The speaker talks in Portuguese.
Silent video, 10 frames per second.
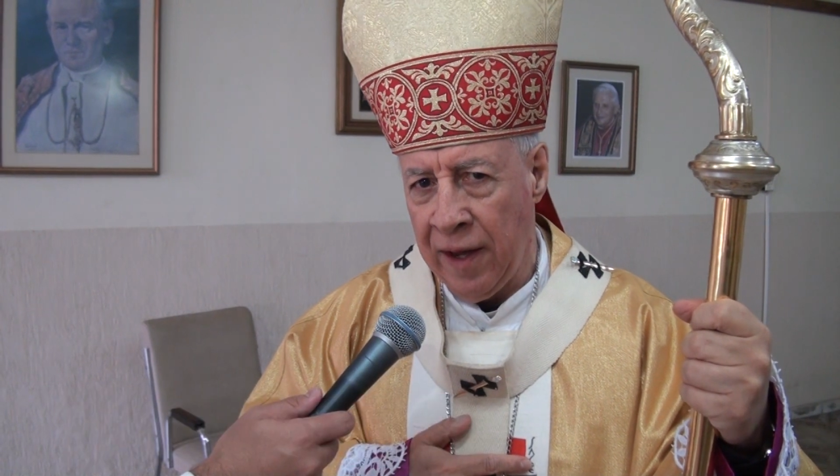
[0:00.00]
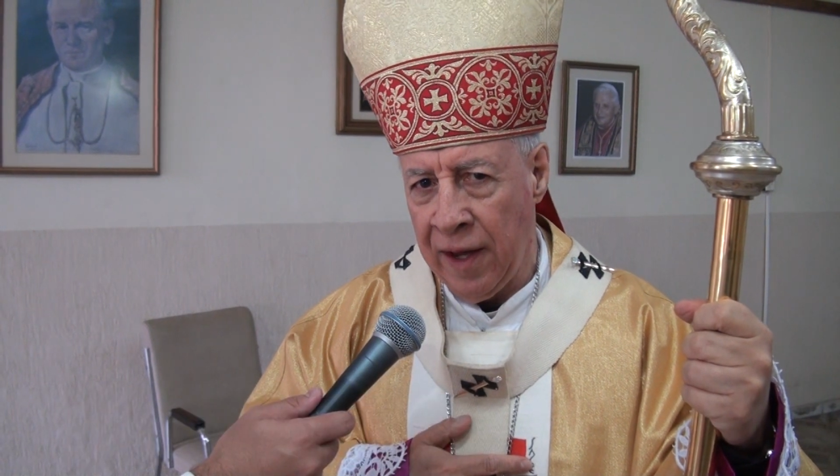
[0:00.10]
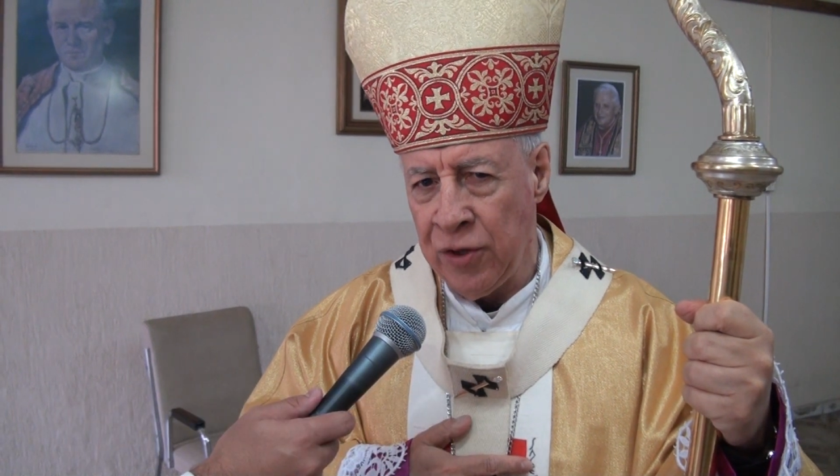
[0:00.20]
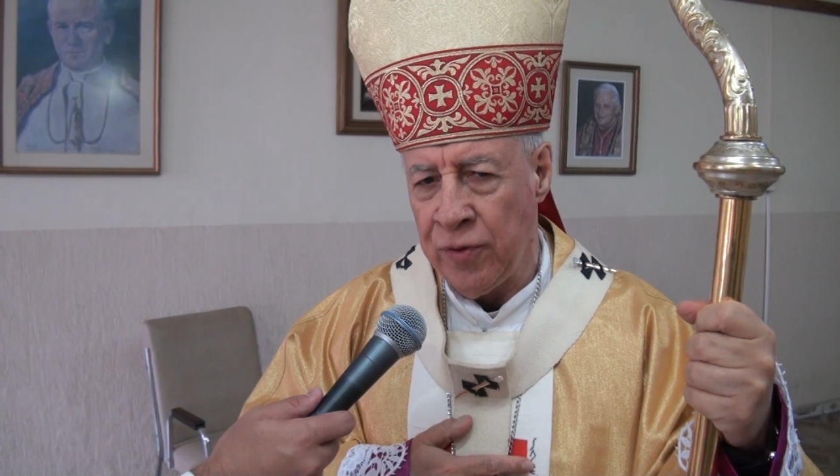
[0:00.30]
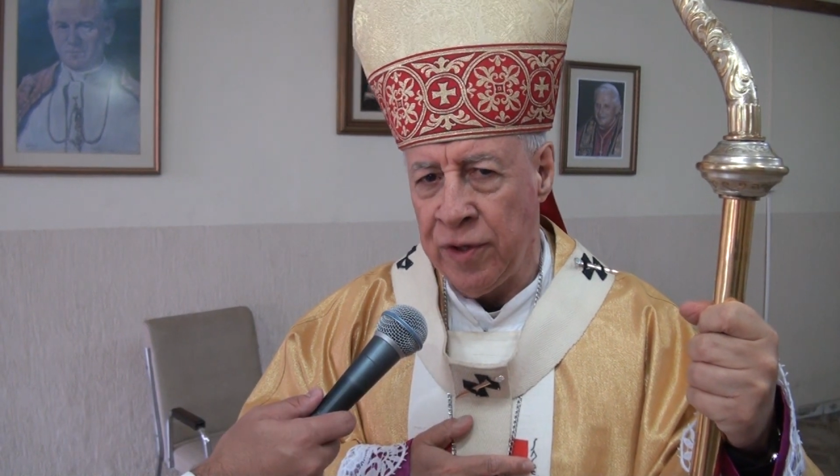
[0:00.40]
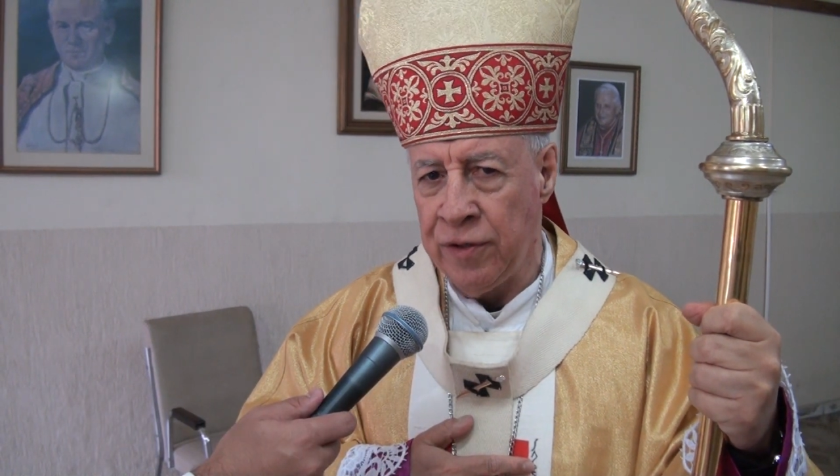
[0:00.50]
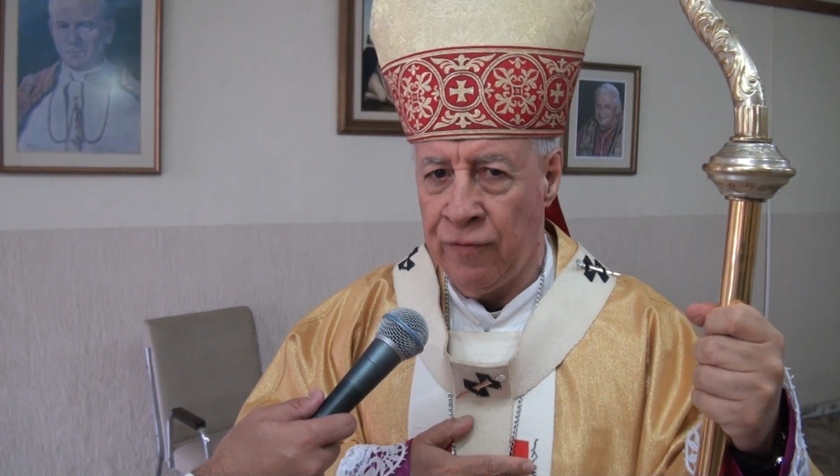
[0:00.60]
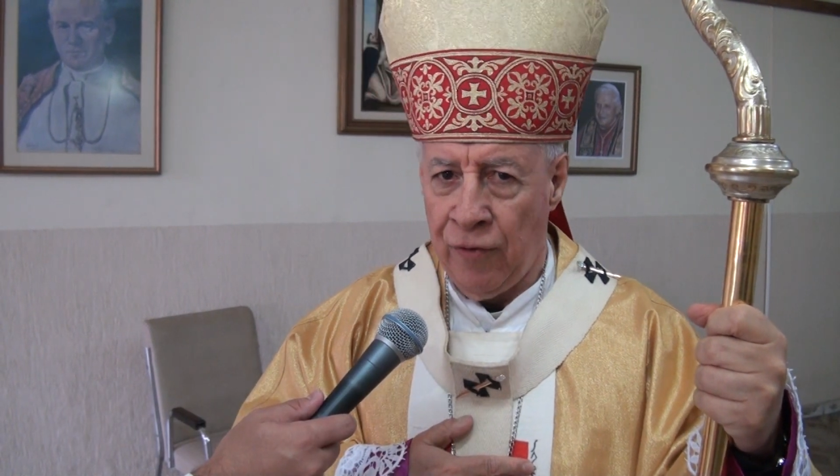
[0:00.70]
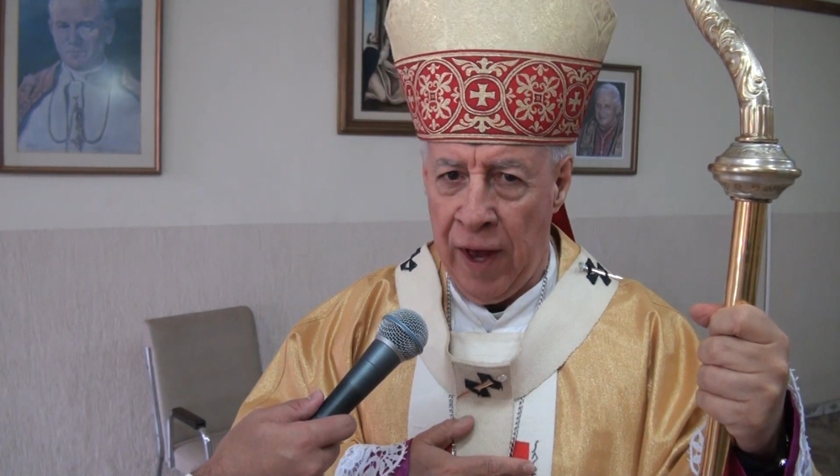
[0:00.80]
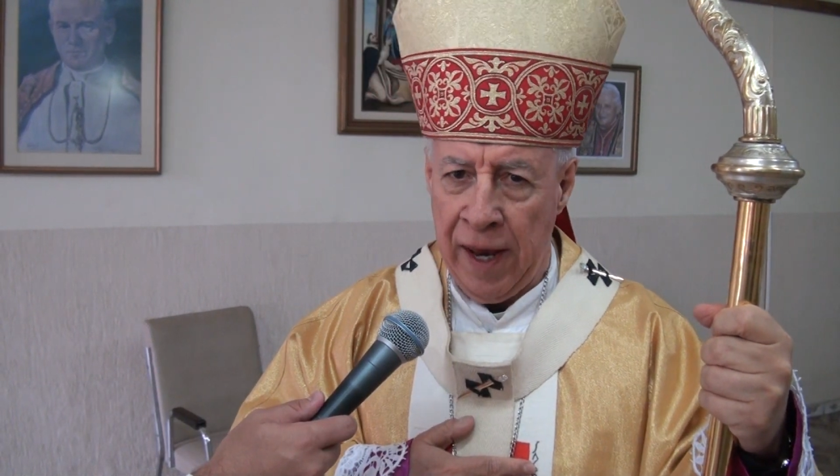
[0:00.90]
em Juiz de
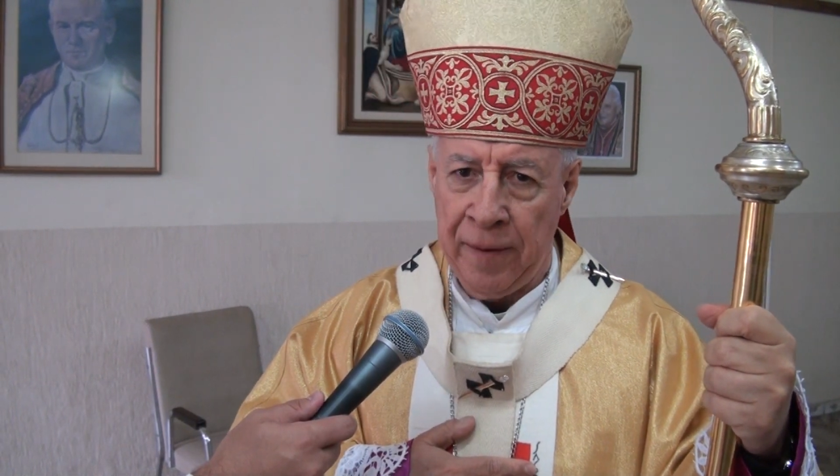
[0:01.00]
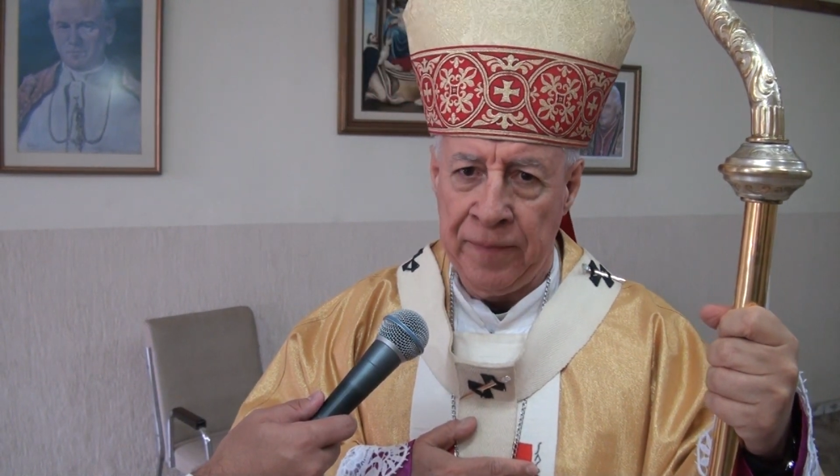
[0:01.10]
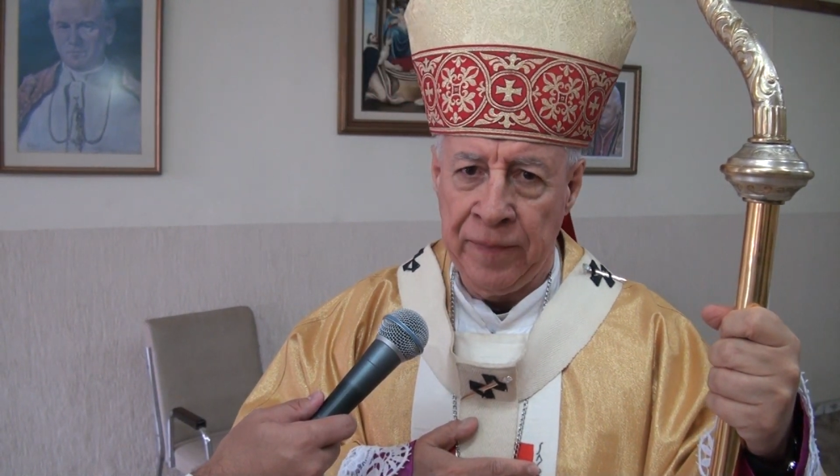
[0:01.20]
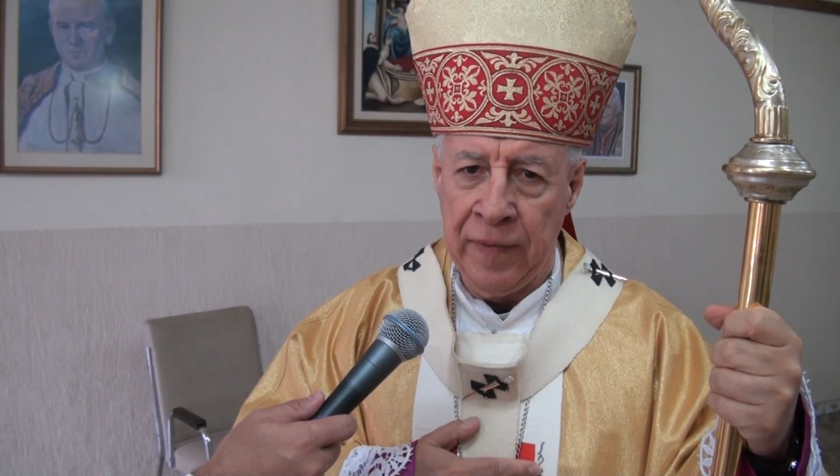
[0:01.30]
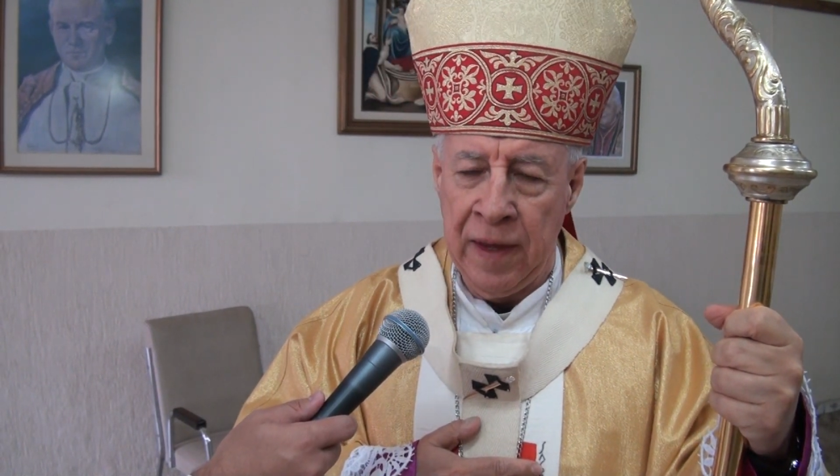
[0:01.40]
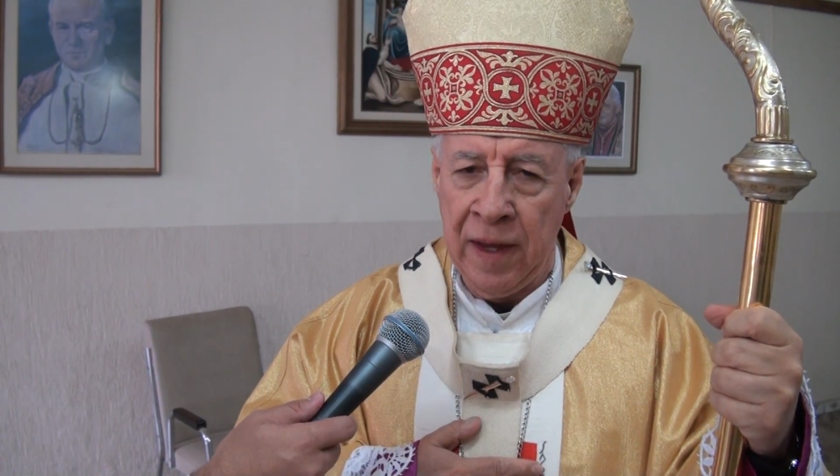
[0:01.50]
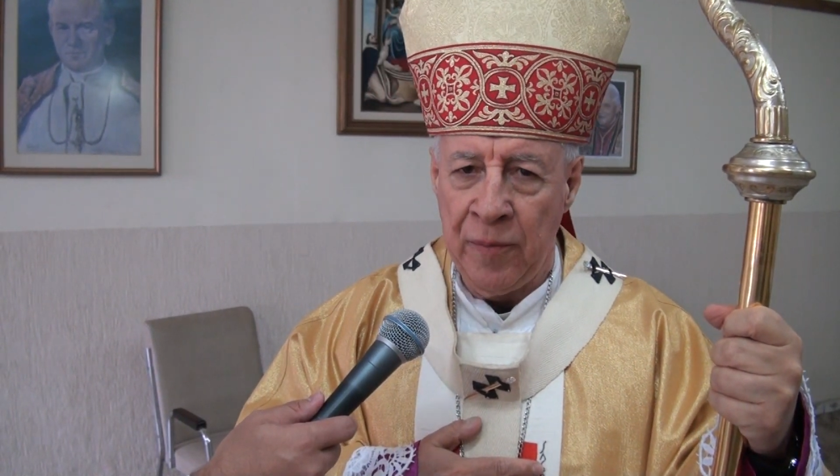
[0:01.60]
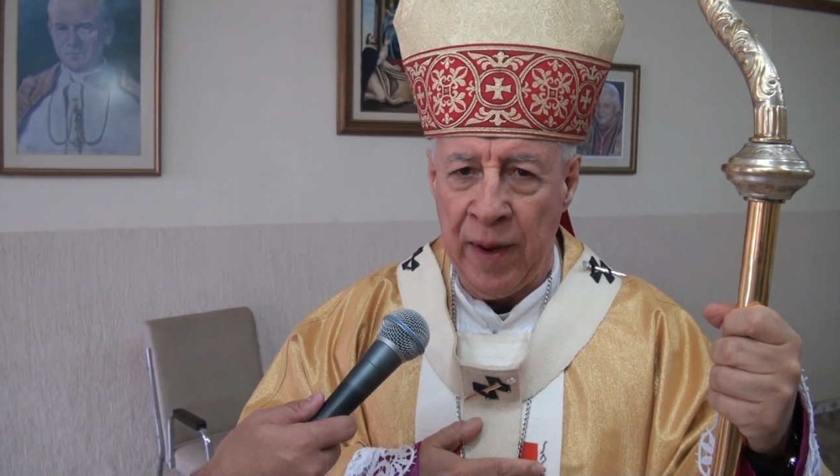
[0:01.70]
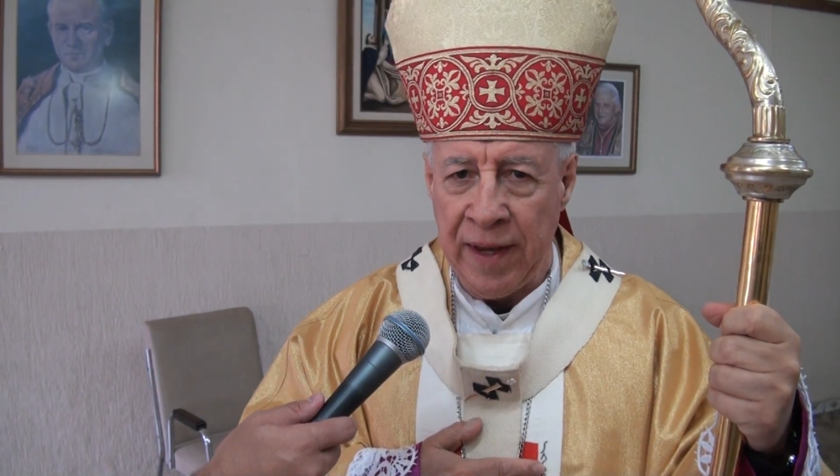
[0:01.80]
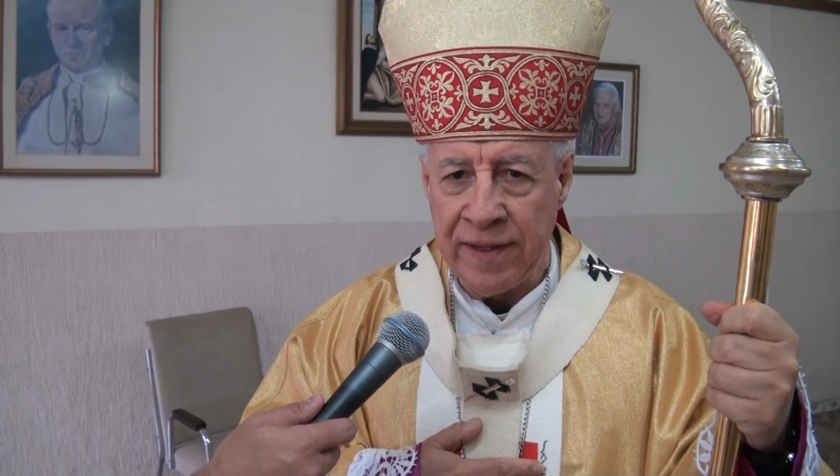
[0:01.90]
Fora, para